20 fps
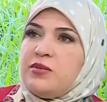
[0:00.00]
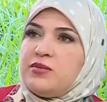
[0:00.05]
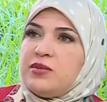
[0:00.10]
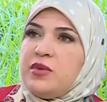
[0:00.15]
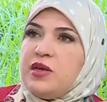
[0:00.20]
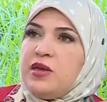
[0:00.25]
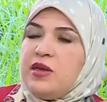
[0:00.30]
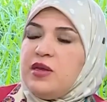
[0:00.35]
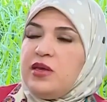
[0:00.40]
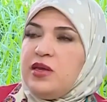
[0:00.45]

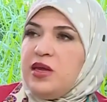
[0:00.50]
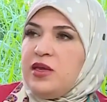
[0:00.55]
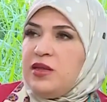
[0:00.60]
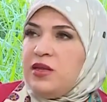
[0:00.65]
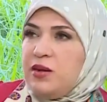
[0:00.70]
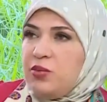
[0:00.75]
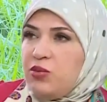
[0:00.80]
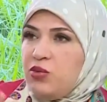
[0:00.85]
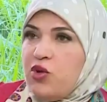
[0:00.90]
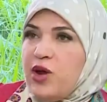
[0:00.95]
آه،
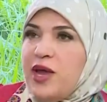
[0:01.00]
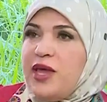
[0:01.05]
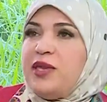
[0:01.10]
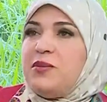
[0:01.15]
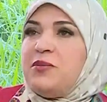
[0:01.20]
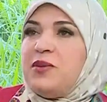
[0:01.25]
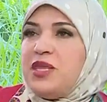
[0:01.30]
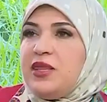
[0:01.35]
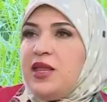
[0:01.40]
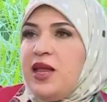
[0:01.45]
يعني
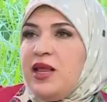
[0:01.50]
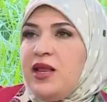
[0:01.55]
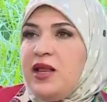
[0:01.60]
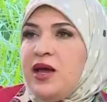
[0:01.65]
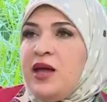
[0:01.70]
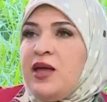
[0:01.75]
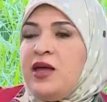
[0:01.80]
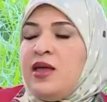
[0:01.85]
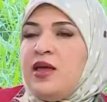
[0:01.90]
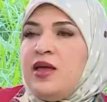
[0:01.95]
مهيمن
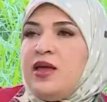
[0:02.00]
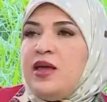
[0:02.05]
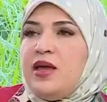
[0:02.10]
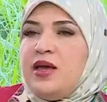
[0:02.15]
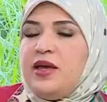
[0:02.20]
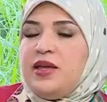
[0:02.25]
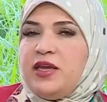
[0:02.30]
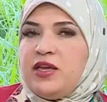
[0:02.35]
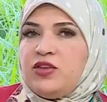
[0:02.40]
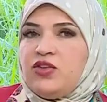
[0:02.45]
على
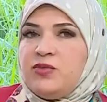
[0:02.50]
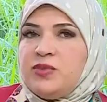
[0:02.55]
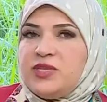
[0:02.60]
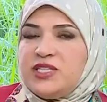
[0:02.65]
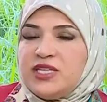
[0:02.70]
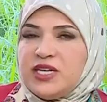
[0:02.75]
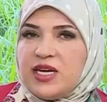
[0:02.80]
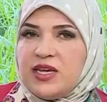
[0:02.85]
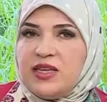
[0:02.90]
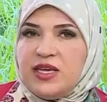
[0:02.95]
حياتهم
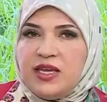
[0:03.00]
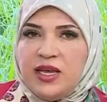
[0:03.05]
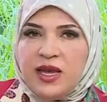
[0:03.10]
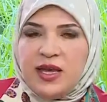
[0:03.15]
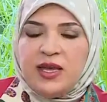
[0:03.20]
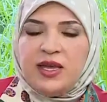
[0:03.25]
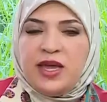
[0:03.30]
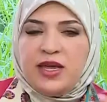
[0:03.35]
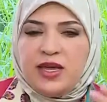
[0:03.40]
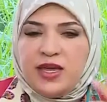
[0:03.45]
التقنية
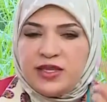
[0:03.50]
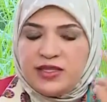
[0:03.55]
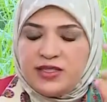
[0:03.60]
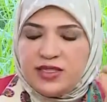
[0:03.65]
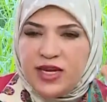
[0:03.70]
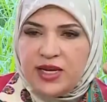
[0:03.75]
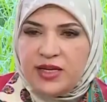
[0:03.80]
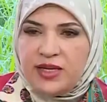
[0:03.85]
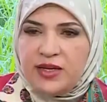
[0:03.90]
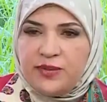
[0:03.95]
هي
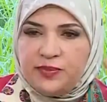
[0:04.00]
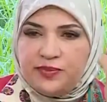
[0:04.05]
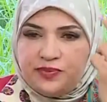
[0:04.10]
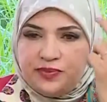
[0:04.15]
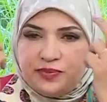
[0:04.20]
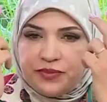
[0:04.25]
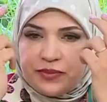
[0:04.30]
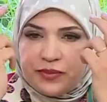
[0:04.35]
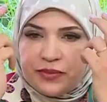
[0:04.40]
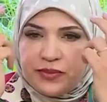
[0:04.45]
كالتالي
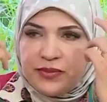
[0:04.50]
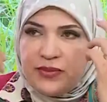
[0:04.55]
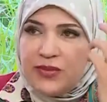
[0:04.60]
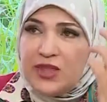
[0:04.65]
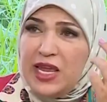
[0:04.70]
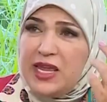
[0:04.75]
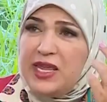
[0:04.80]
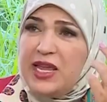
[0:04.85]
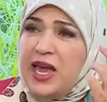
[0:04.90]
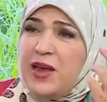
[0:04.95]

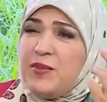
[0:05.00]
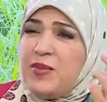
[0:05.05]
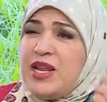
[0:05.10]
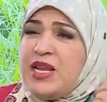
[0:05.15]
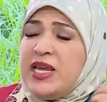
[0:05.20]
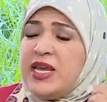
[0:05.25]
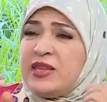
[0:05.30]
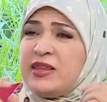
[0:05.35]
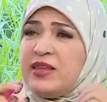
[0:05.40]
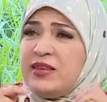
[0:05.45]
هي
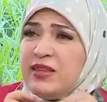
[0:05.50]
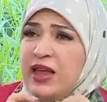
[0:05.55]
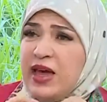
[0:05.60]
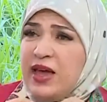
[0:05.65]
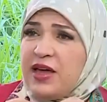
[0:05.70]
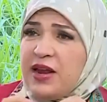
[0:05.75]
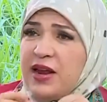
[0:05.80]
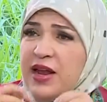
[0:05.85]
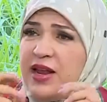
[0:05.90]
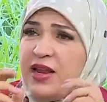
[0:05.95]
عملية
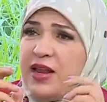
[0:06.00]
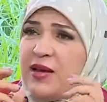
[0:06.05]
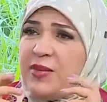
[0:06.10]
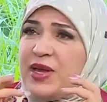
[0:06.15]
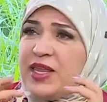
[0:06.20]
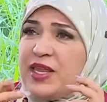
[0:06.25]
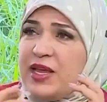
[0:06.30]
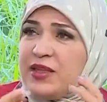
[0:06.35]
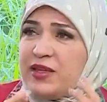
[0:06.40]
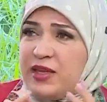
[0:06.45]
نقر على
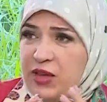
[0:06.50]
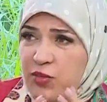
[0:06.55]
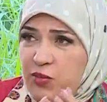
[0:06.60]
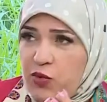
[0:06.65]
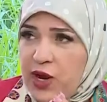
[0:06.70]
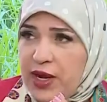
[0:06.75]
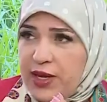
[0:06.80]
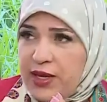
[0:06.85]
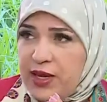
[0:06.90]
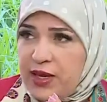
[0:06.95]
مناطق
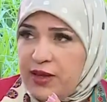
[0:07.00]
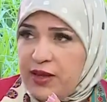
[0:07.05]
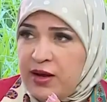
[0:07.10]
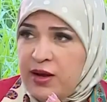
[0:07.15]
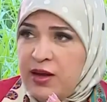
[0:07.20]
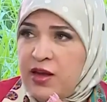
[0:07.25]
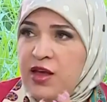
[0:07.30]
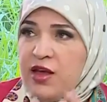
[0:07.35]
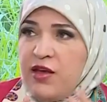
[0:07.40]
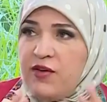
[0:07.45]
معينة
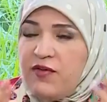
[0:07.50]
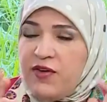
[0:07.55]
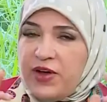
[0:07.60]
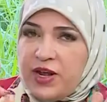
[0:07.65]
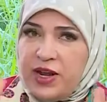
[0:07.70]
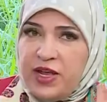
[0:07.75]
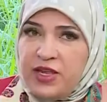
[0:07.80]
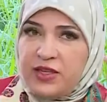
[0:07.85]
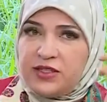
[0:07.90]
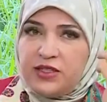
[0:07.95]

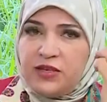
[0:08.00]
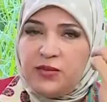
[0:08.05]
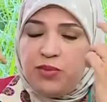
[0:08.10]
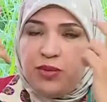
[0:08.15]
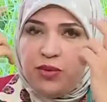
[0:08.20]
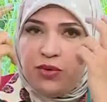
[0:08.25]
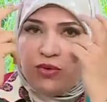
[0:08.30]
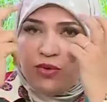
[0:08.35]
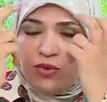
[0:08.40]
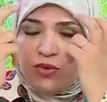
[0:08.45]
فراح
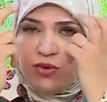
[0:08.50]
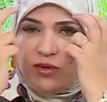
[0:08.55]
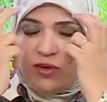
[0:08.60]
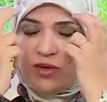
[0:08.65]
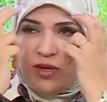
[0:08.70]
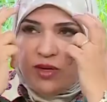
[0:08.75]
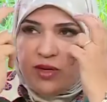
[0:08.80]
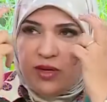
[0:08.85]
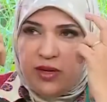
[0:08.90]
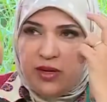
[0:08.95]
نتبعوا
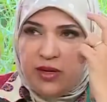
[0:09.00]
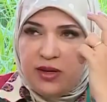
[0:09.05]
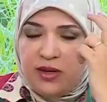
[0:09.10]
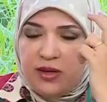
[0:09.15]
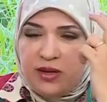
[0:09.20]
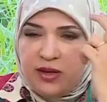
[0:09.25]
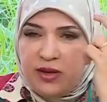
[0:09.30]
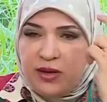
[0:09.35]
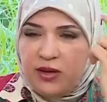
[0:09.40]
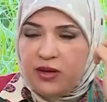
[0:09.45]

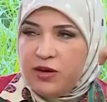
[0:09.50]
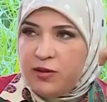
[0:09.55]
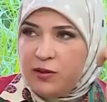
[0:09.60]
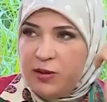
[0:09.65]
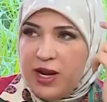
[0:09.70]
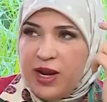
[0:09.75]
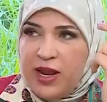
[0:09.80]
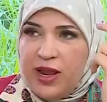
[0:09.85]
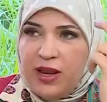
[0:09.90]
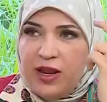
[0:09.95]
آه،
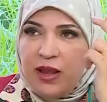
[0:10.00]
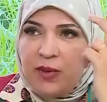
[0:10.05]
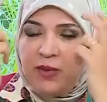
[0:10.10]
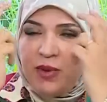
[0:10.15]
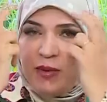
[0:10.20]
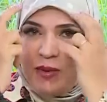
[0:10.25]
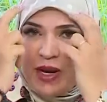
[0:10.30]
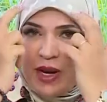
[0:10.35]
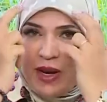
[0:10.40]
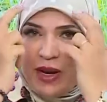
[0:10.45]
مرحلة
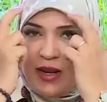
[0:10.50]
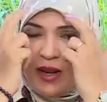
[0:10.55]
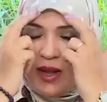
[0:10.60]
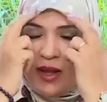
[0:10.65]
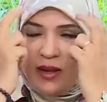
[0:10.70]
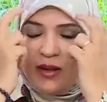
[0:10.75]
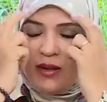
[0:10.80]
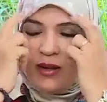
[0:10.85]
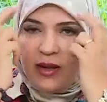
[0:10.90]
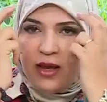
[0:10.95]
بمرحلة
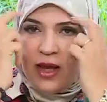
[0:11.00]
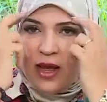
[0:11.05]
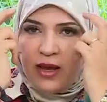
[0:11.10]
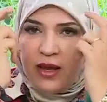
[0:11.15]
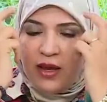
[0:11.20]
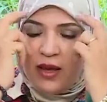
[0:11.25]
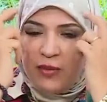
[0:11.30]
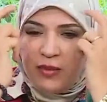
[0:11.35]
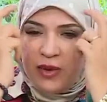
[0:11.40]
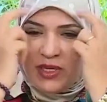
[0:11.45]
هكا